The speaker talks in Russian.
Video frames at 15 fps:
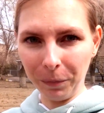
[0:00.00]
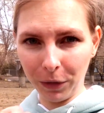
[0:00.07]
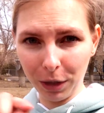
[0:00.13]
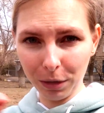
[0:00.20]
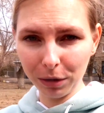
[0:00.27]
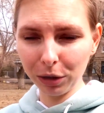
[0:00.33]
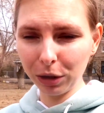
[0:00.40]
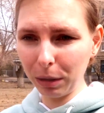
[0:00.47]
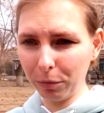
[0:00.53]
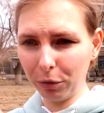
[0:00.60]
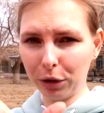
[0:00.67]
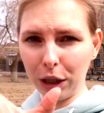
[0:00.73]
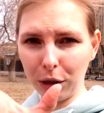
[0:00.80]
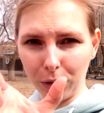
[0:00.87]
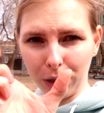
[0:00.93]
Не, он там
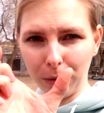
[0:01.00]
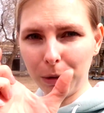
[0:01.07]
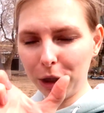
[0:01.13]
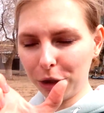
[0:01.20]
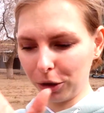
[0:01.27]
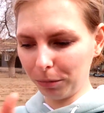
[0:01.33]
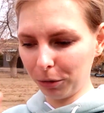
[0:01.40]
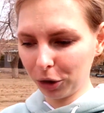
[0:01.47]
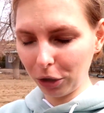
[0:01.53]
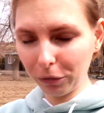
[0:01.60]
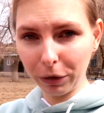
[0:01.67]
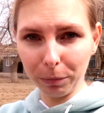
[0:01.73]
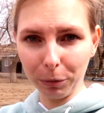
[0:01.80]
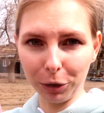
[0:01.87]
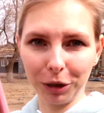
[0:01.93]
вот такой небольшой был шов,
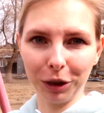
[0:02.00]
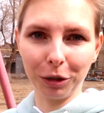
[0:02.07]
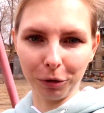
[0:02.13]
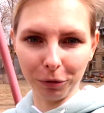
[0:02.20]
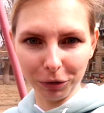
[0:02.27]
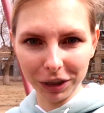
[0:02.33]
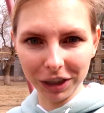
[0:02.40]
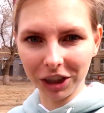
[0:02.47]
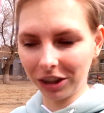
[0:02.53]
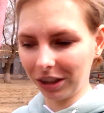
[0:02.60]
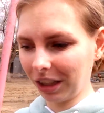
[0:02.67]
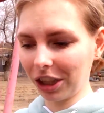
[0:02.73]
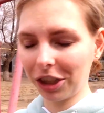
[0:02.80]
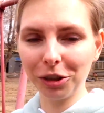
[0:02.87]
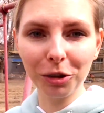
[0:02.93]
я просто нитку вытащила,
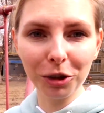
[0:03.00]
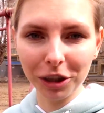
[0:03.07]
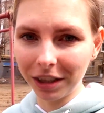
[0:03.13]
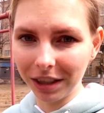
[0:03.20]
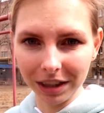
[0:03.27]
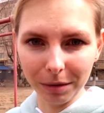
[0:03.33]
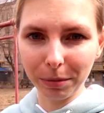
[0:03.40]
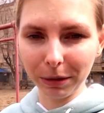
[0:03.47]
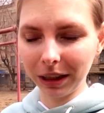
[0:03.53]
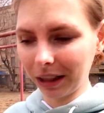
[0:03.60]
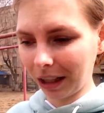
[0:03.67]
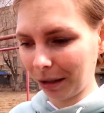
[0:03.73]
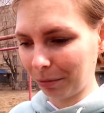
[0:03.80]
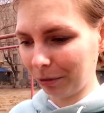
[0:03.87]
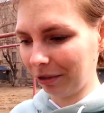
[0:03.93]
даже ножницы не
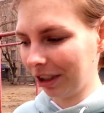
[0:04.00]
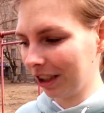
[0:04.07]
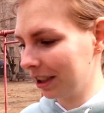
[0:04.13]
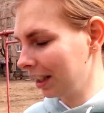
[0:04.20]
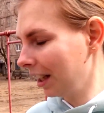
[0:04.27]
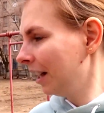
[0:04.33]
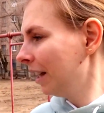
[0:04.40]
потребовались